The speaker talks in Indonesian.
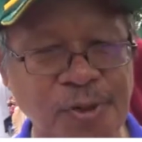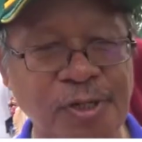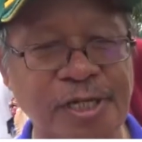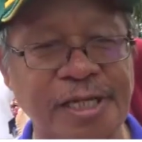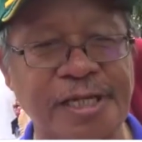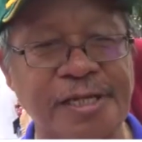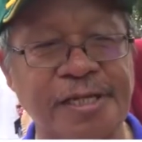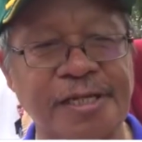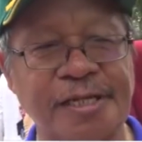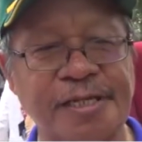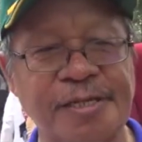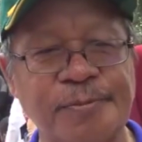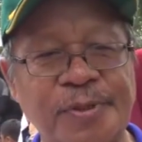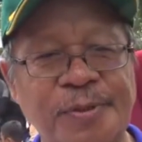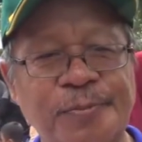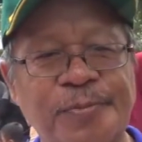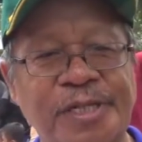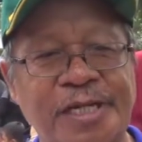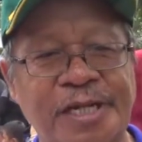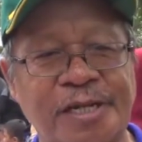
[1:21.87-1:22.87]
oleh
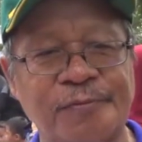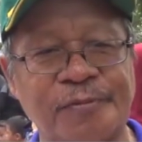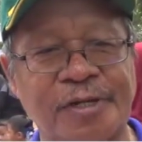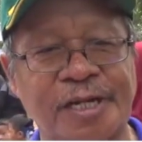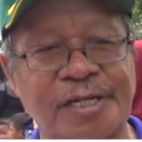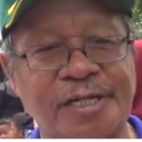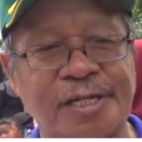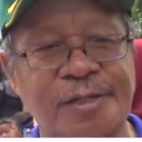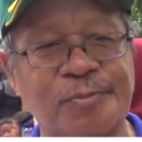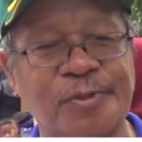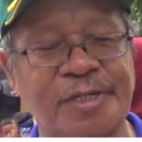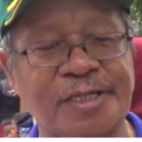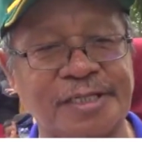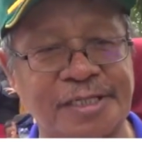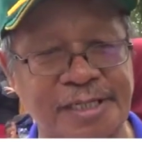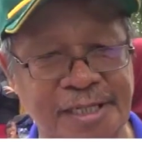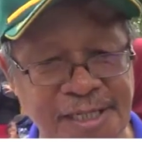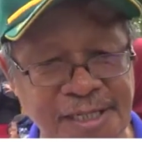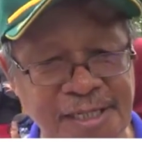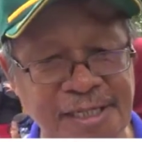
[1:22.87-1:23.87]
pimpinan wilayah
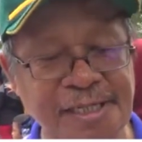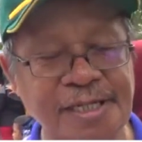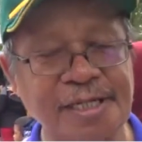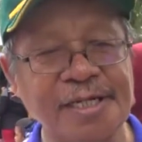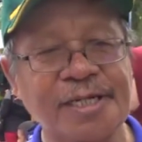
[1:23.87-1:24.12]
Muhammadiyah